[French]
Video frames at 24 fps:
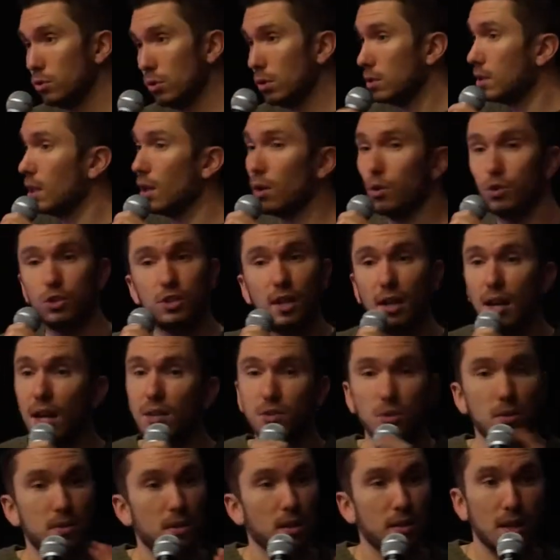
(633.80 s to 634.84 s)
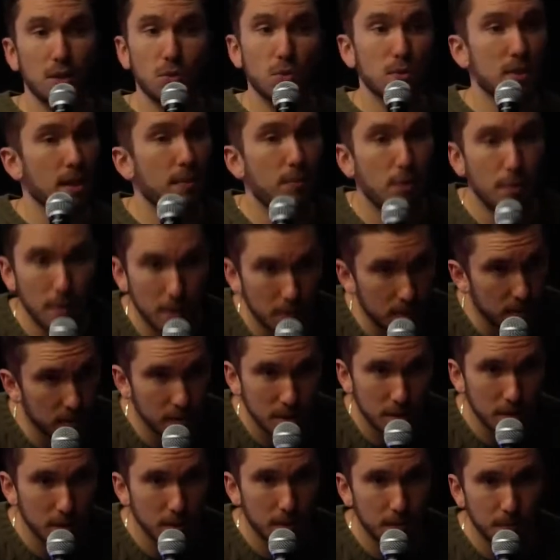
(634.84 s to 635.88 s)
tu étais rejeté de la société tout simplement.
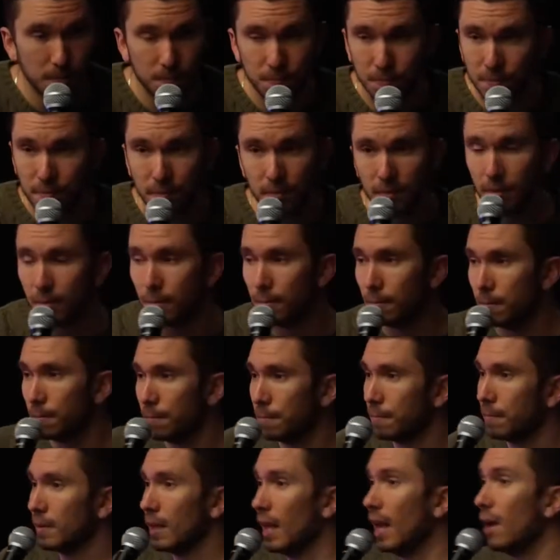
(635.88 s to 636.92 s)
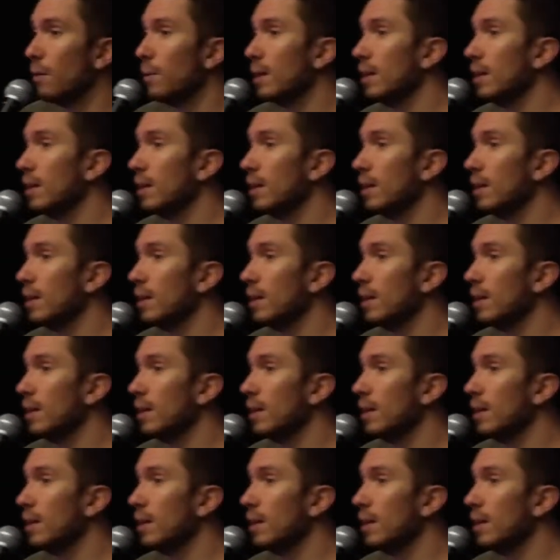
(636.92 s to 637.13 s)
Eh